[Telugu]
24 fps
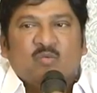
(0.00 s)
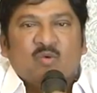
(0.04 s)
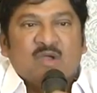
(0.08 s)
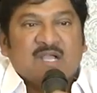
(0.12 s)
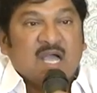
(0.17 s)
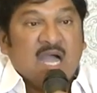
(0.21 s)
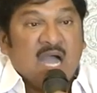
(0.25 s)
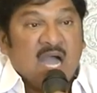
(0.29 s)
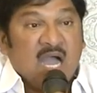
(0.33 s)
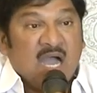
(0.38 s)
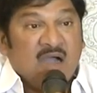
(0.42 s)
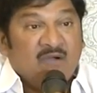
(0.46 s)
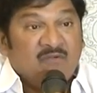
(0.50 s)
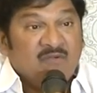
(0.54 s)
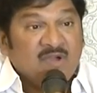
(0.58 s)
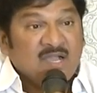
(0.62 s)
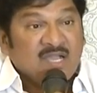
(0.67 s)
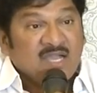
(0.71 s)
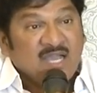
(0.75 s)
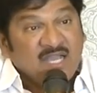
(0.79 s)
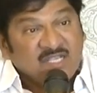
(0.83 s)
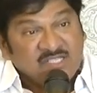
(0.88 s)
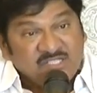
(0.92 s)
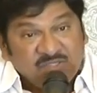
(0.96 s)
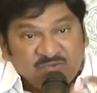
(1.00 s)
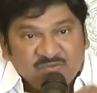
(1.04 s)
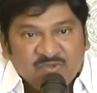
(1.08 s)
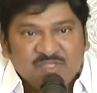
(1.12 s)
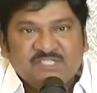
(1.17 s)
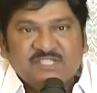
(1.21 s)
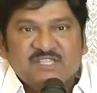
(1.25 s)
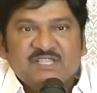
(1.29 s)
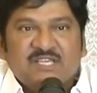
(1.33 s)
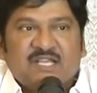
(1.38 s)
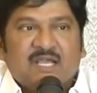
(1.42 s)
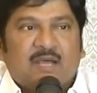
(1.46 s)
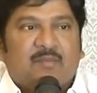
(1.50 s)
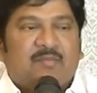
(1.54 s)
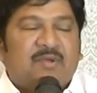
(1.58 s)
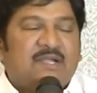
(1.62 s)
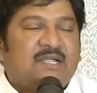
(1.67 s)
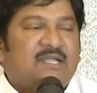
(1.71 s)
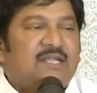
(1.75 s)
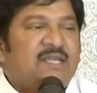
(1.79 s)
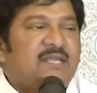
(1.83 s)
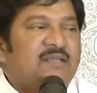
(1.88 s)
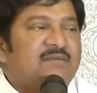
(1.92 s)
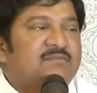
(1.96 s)
ఒక అవకాశం వచ్చింది
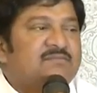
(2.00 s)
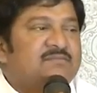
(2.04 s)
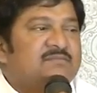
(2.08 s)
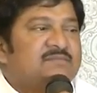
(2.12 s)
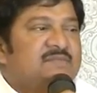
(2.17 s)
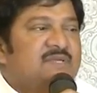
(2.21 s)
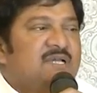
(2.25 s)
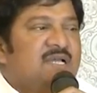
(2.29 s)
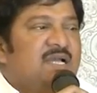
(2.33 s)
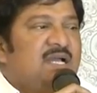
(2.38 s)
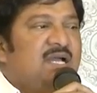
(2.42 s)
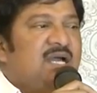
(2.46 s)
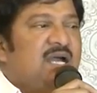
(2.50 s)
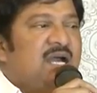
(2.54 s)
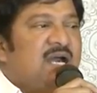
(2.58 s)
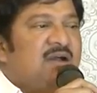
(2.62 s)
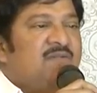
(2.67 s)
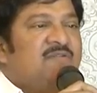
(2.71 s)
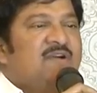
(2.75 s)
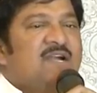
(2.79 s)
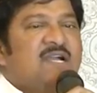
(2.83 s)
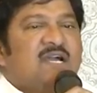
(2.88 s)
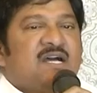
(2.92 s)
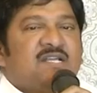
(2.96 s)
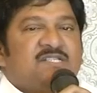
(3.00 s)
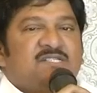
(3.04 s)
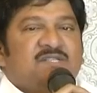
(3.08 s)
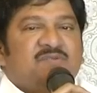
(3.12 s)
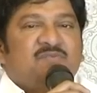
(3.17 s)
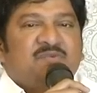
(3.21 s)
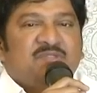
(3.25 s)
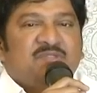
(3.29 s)
కాబట్టి అవకాశం